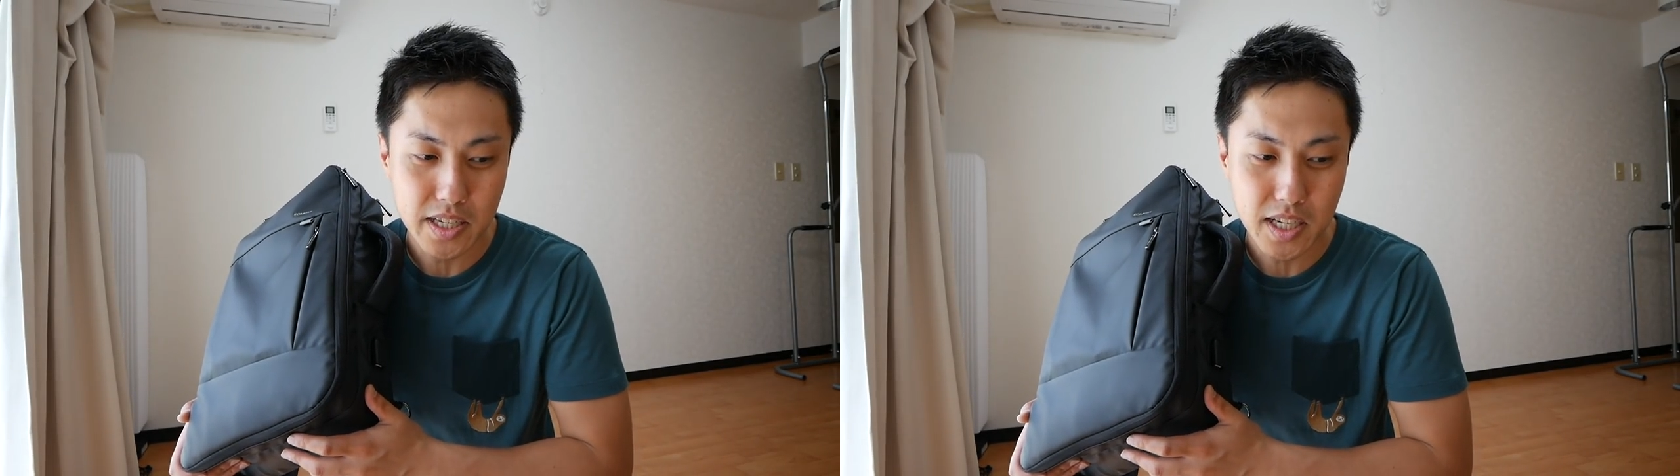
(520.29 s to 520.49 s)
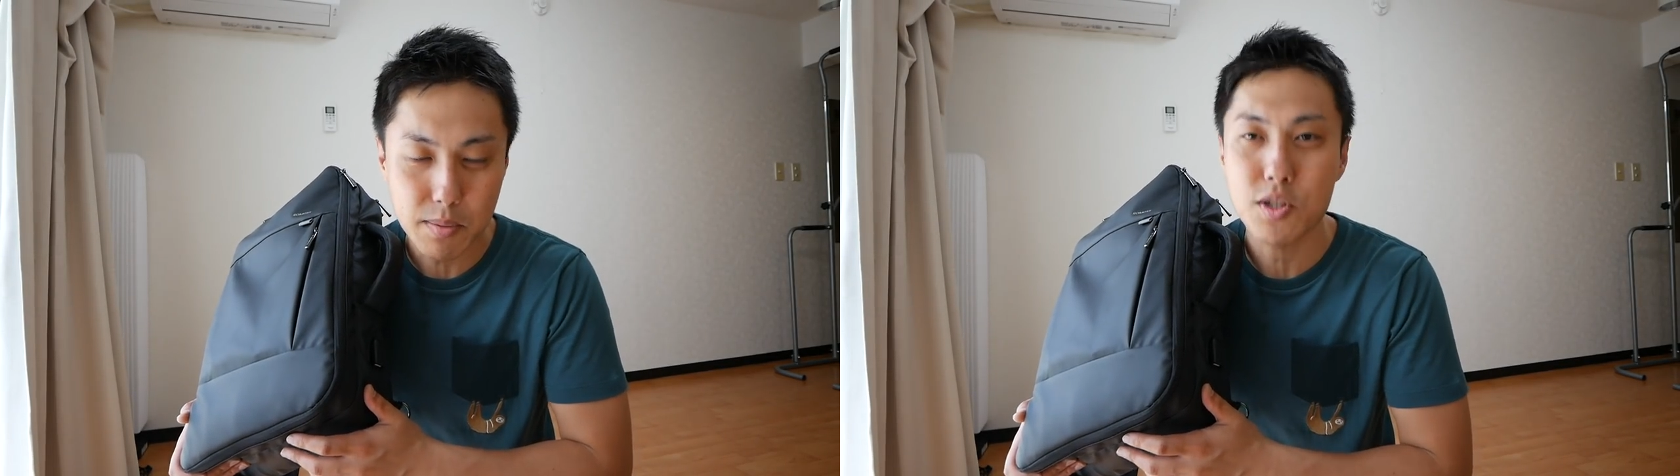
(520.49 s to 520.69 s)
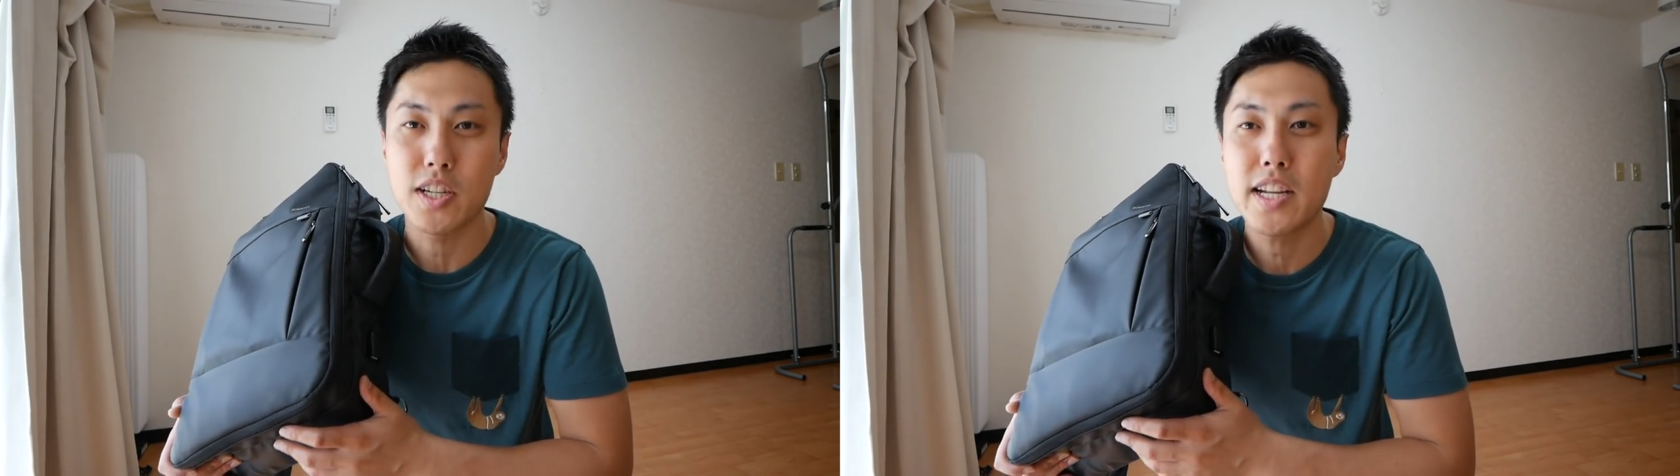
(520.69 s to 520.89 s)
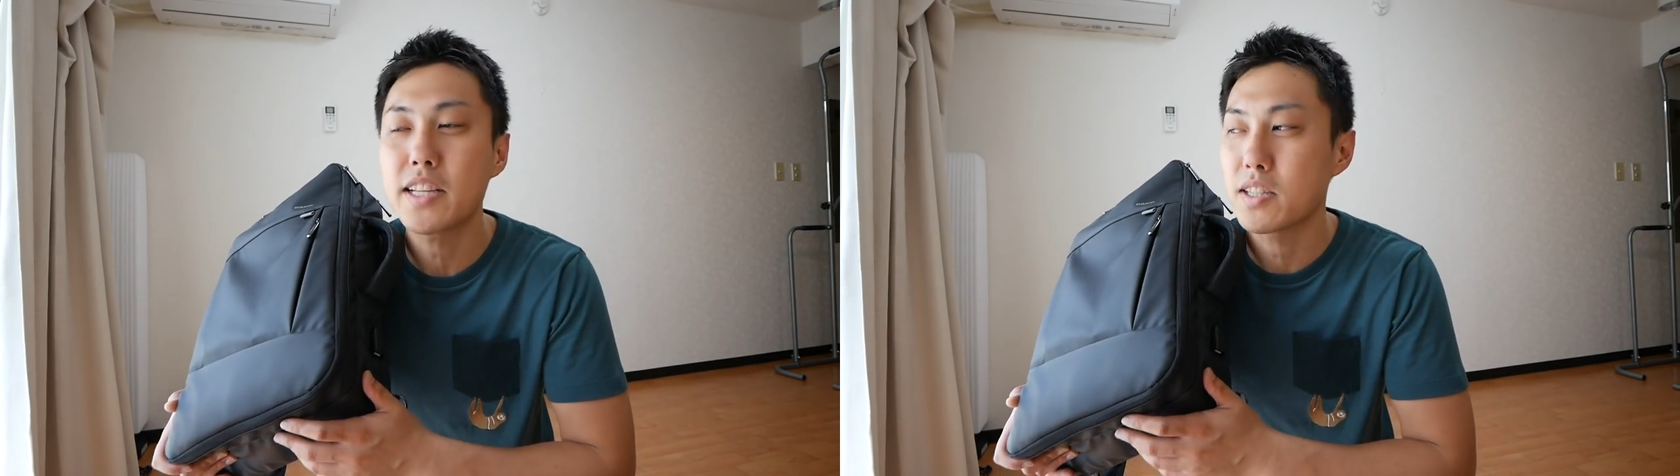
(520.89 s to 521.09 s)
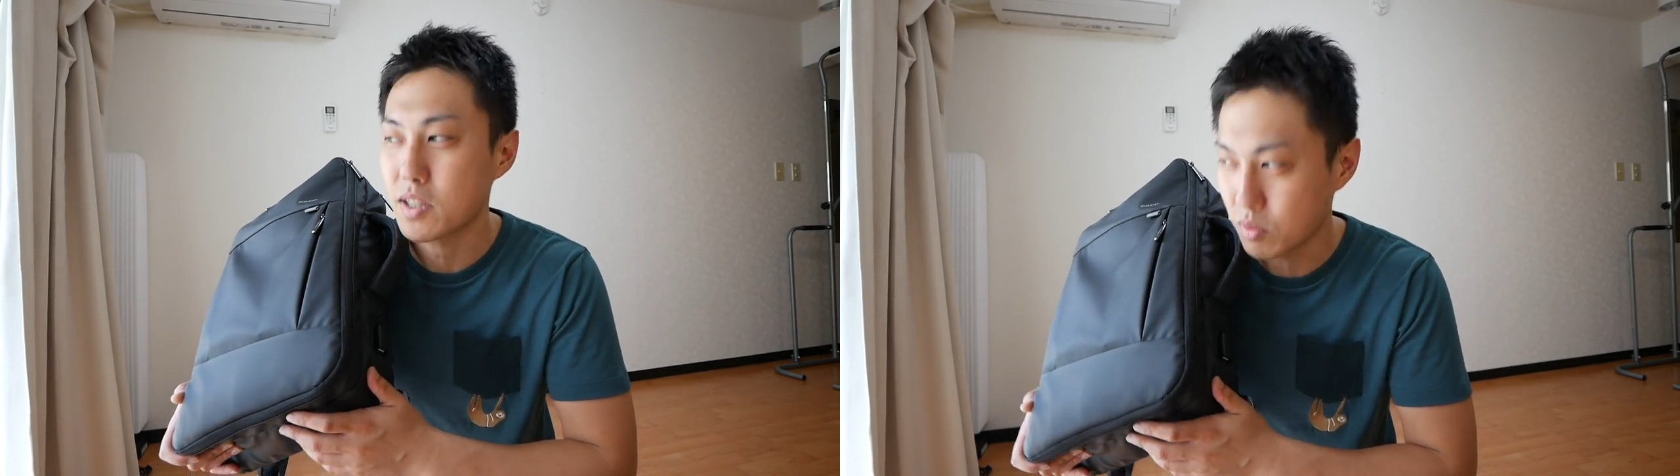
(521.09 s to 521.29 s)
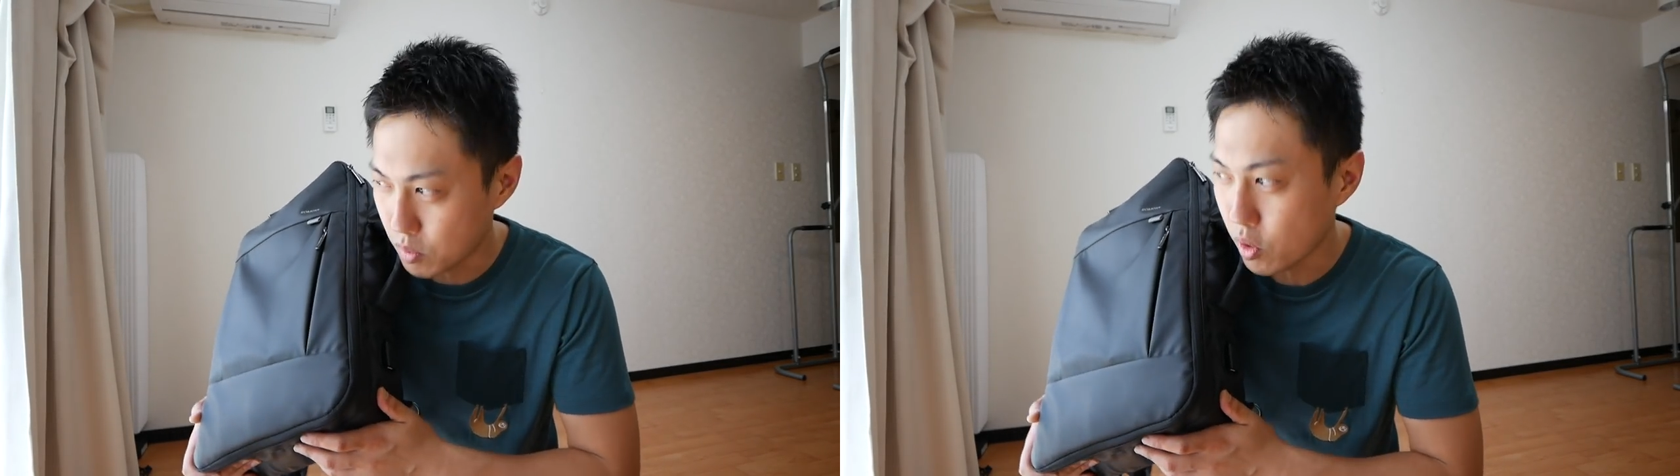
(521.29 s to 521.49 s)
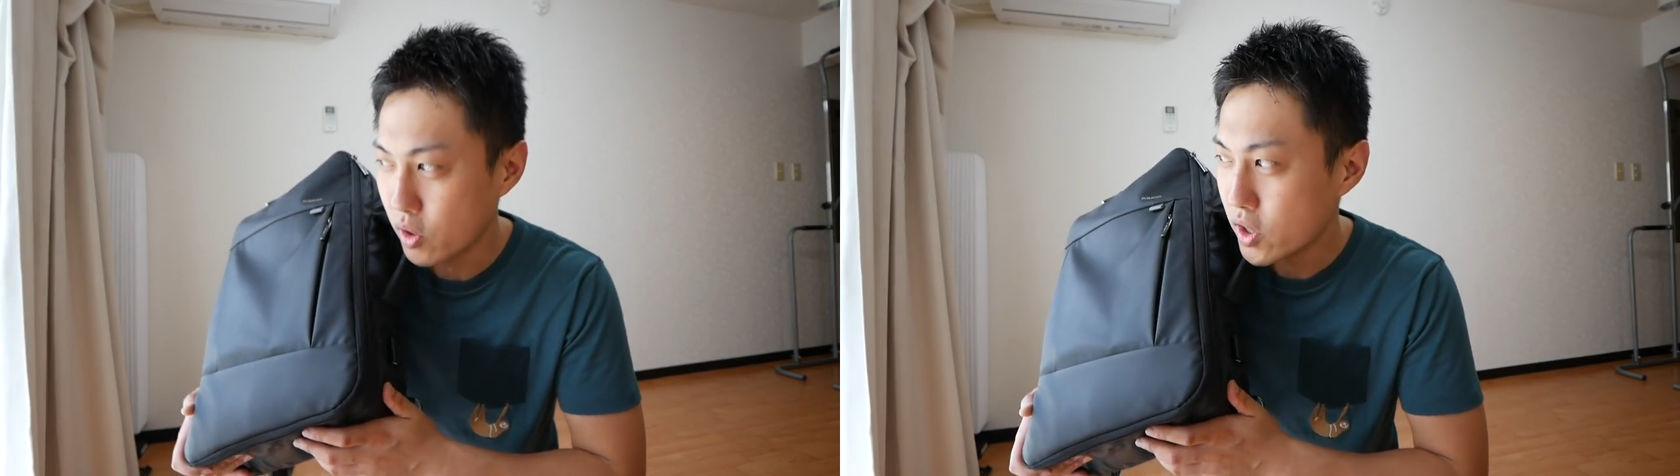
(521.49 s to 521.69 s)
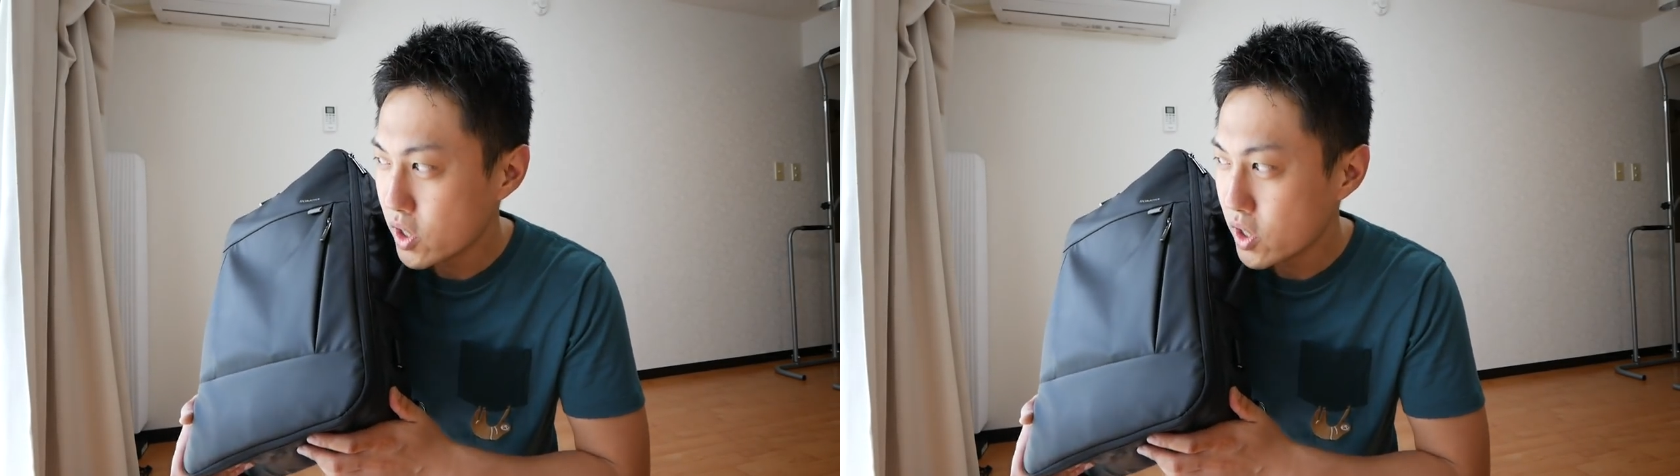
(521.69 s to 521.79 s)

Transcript: かもしれないんですけども、